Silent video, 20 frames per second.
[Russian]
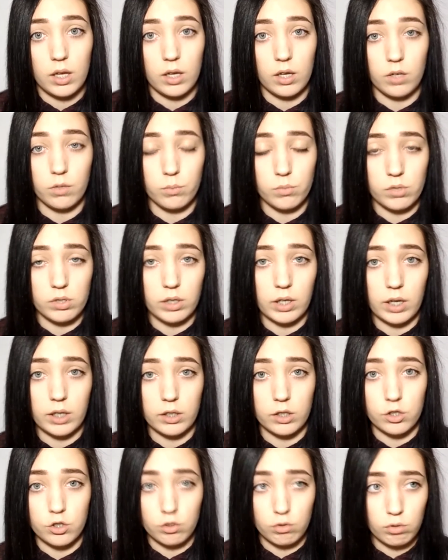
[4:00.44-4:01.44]
э, в
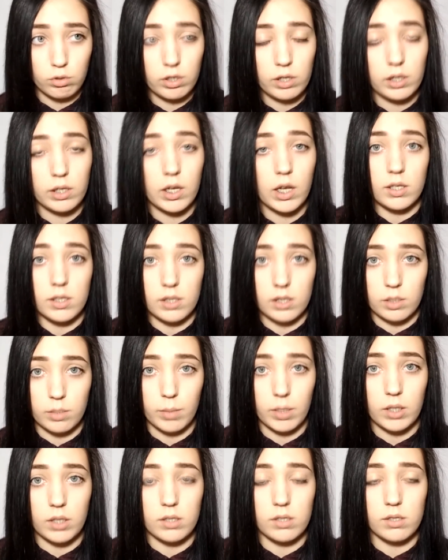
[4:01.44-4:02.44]
музыкальной школе,
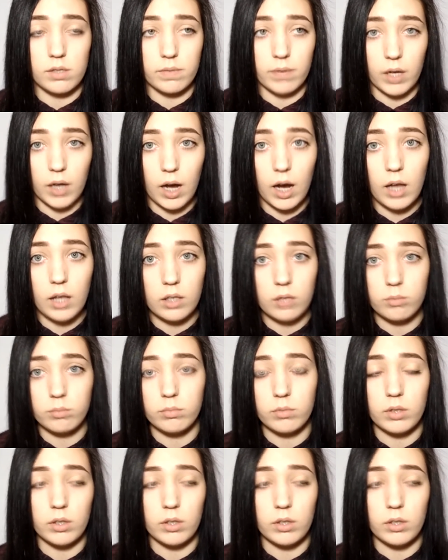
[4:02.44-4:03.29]
занималась вокалом,